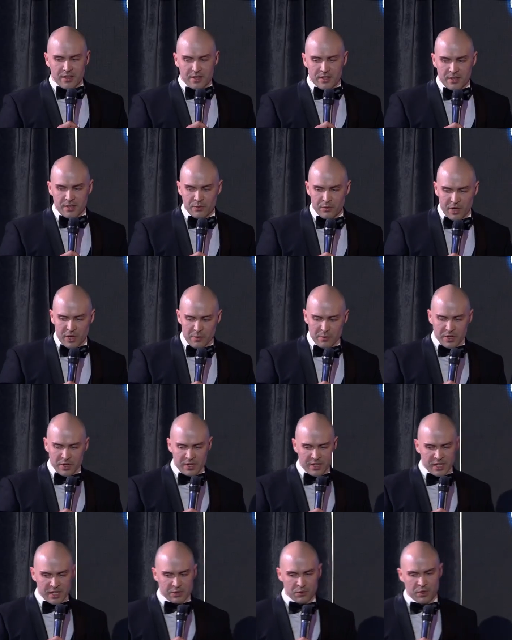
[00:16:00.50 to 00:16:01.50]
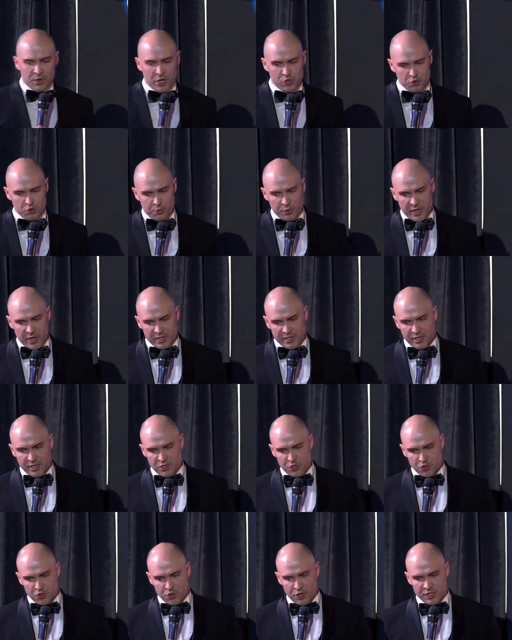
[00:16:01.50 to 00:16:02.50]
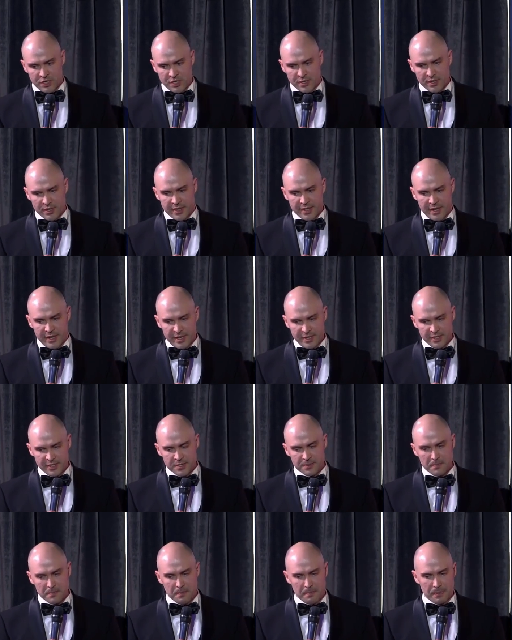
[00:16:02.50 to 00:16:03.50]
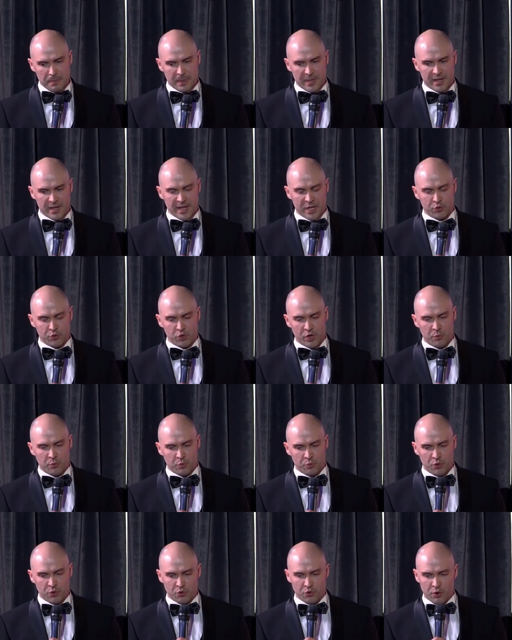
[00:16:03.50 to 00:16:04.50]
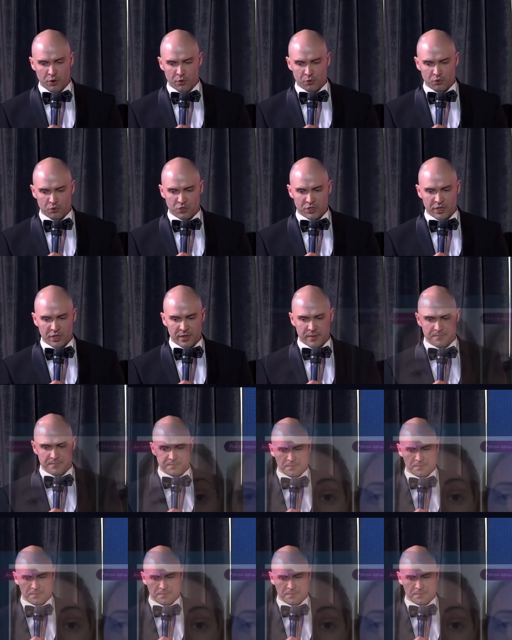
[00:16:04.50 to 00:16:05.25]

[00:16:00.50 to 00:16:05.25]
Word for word: И в рамках этого хочу показать еще один кейс, который опубликован уже